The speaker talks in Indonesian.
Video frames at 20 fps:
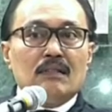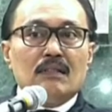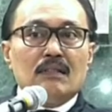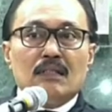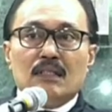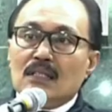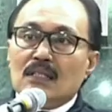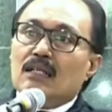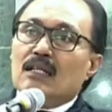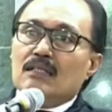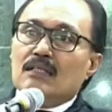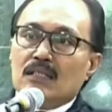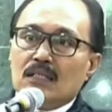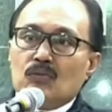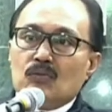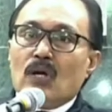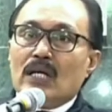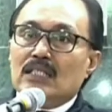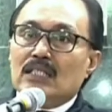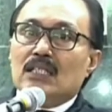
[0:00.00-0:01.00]
Inilah
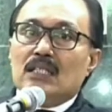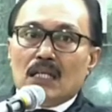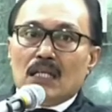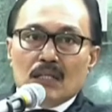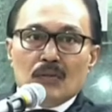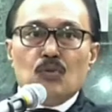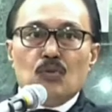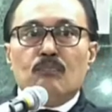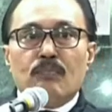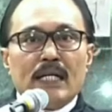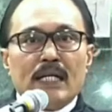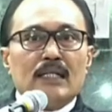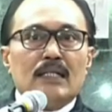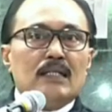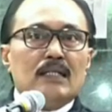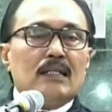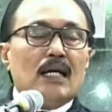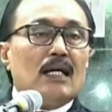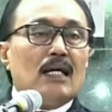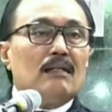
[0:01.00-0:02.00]
situasi kehidupan
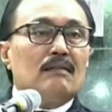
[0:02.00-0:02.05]
kita.